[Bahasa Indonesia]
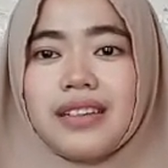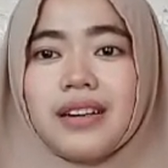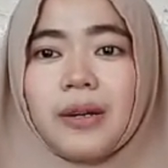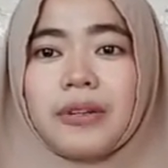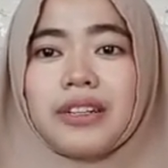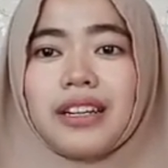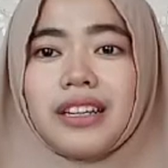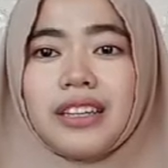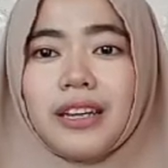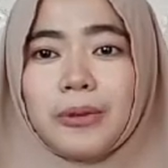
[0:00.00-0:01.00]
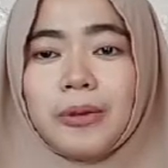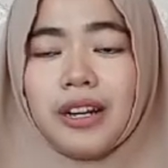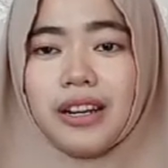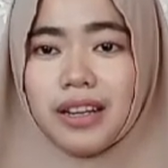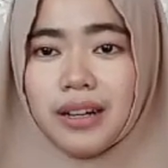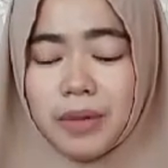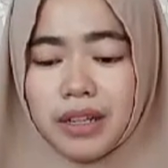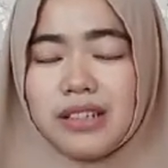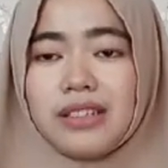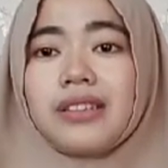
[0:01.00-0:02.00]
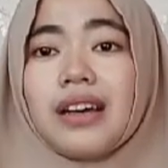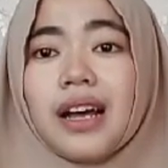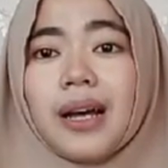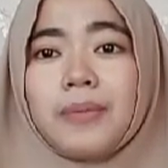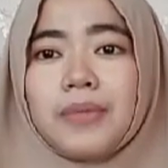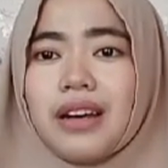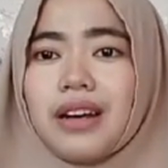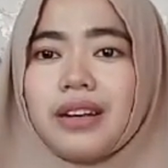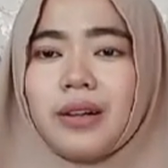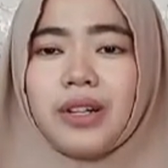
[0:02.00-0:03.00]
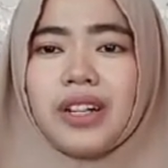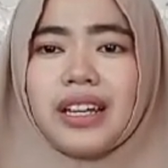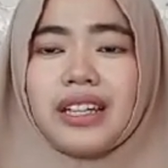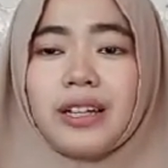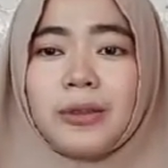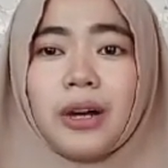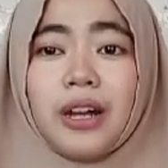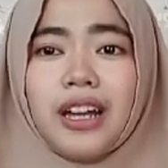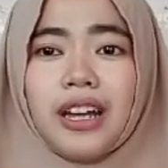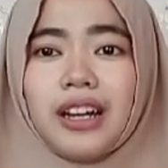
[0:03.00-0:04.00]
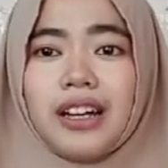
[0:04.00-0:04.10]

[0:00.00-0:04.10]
keluarga kita itu ada yang bekerja, misalkan keluarga kita itu ada yang